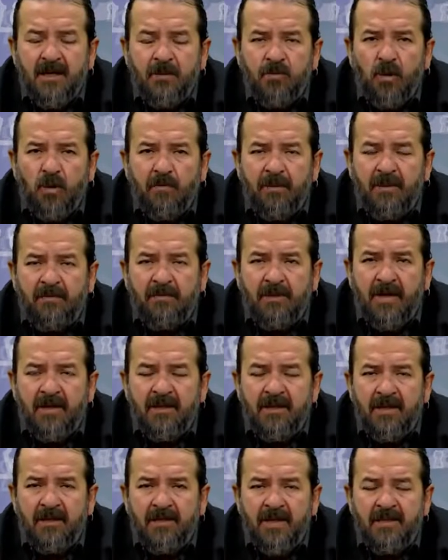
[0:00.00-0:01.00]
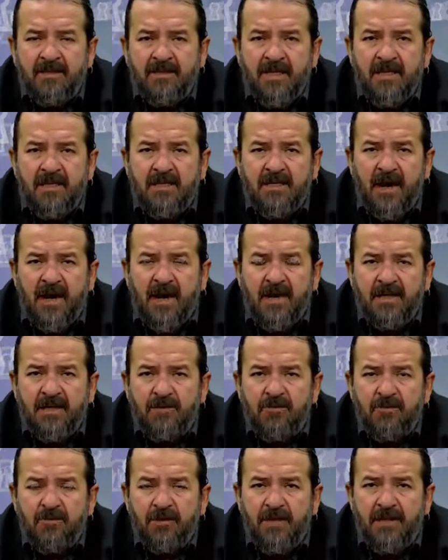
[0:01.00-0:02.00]
Toplamda neredeyse iki
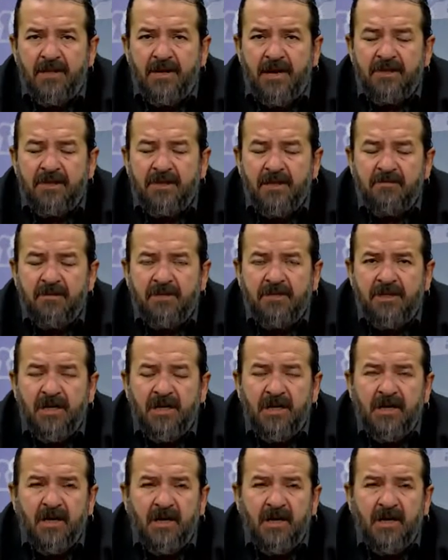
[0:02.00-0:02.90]
ayını Türkiye'de geçirmiş